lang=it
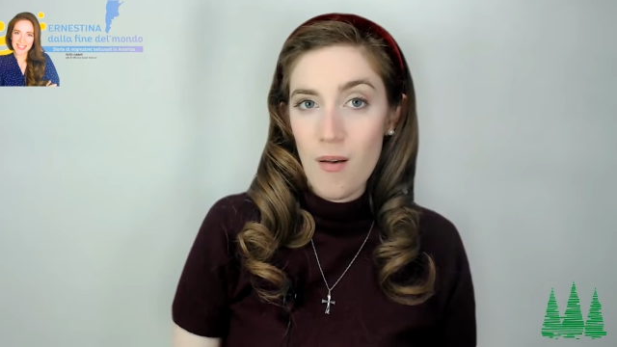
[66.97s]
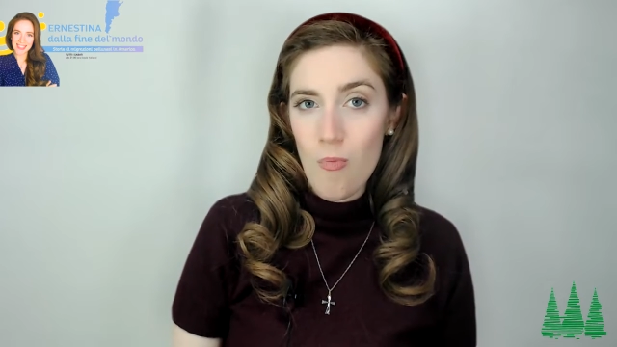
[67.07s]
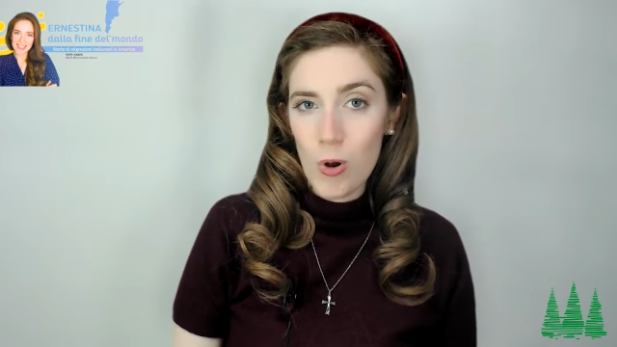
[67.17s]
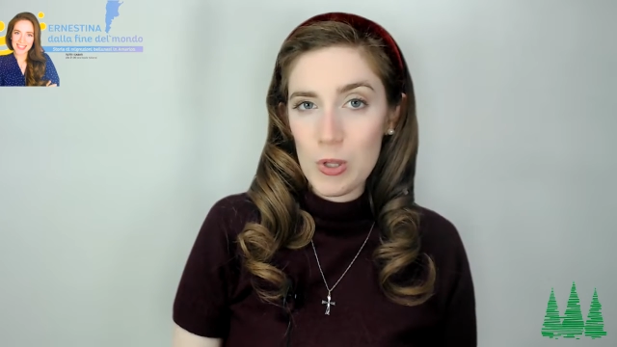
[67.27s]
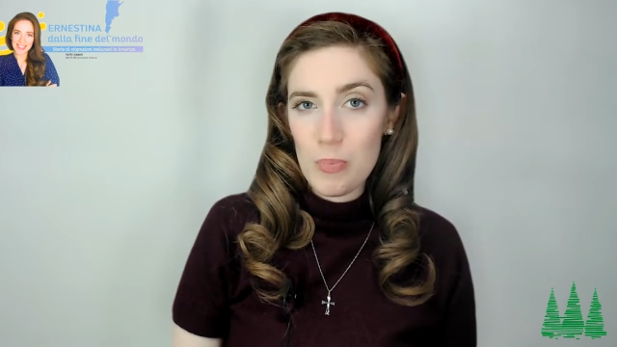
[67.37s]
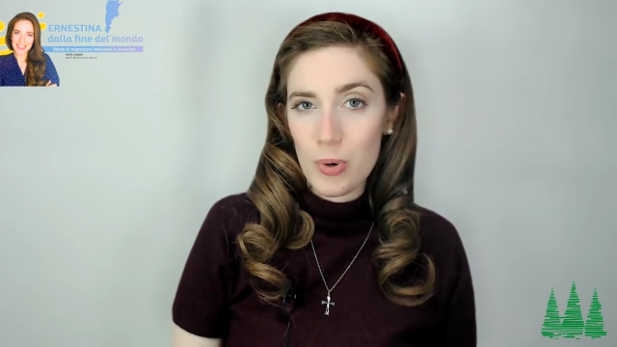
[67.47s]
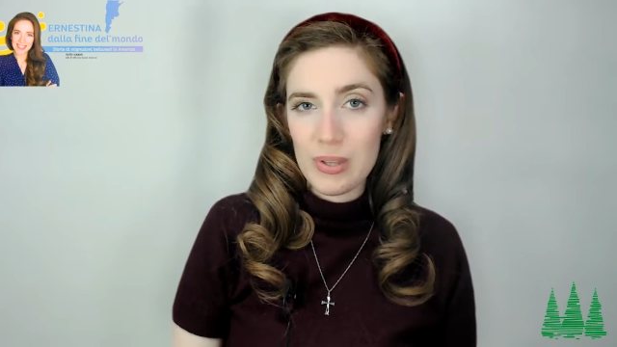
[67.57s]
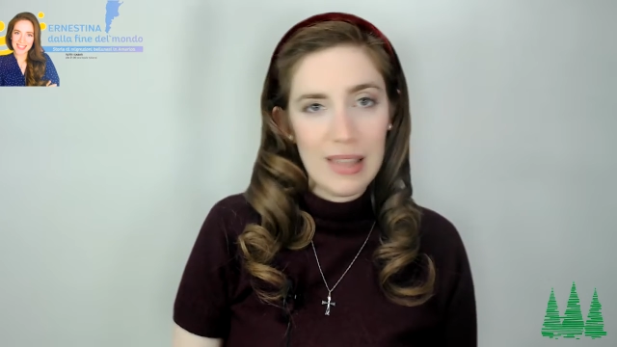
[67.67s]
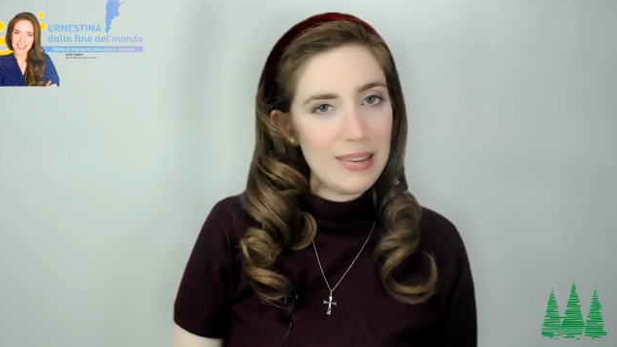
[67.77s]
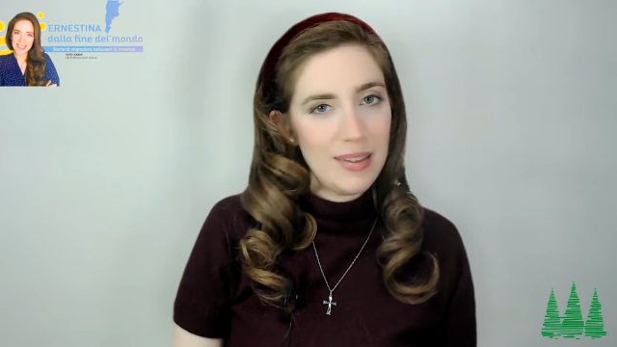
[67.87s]
Molto
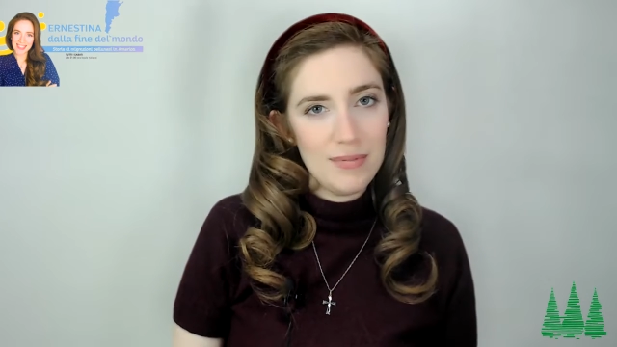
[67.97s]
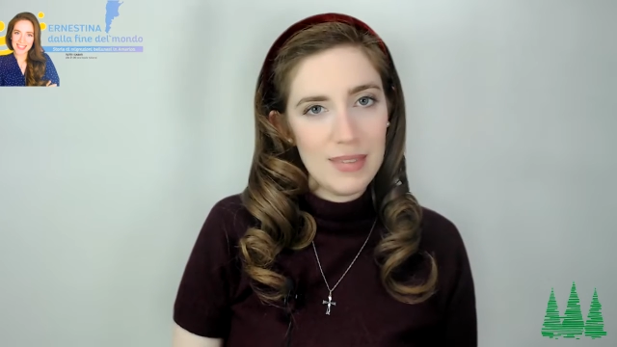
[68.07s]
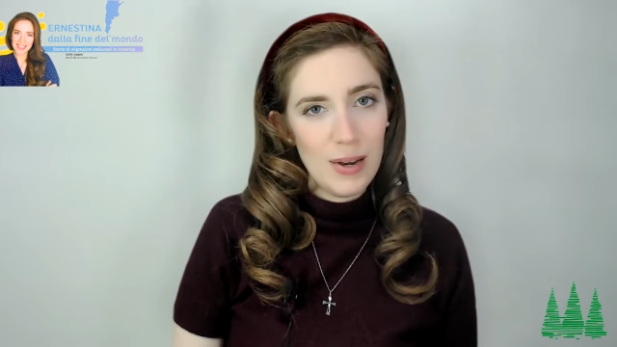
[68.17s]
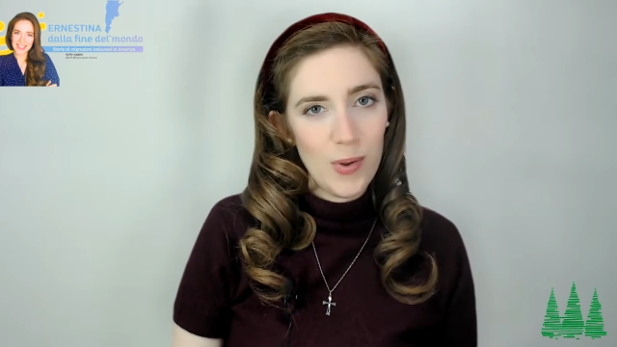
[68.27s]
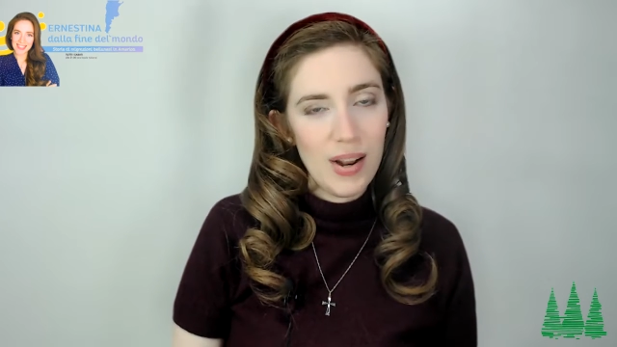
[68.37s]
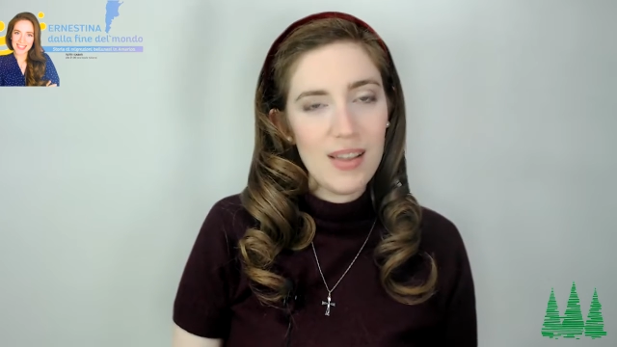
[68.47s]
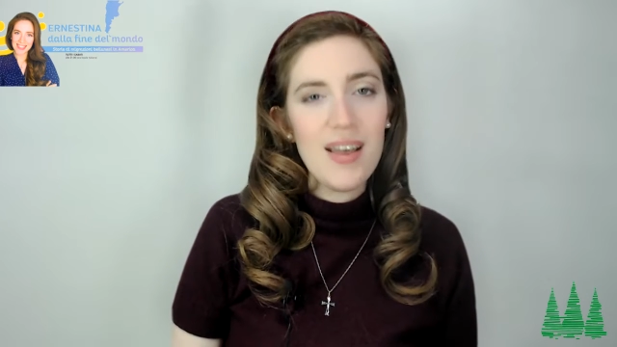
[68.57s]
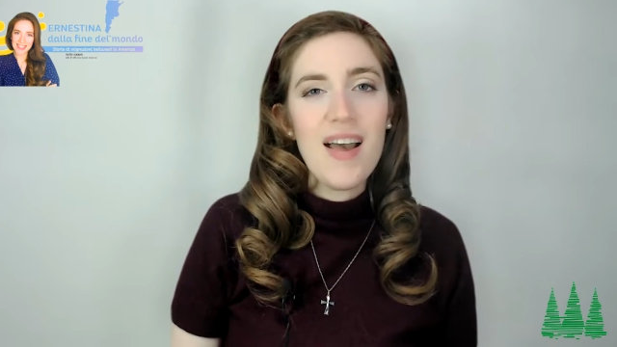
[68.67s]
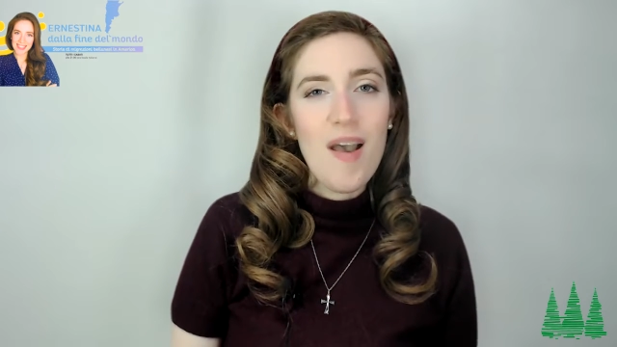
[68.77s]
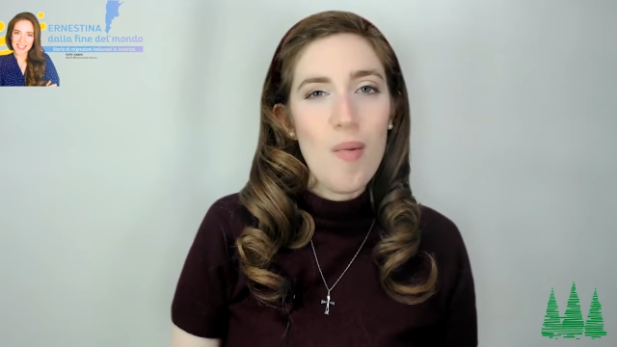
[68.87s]
importante, allora,
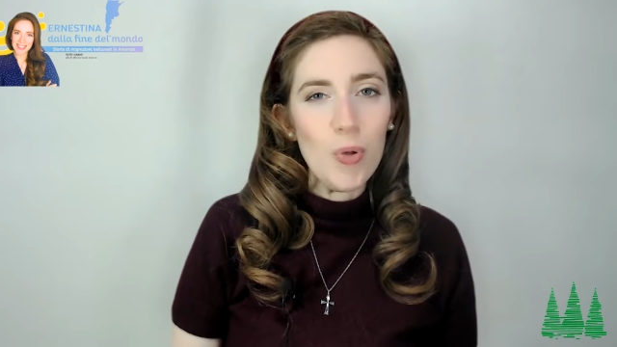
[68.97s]
è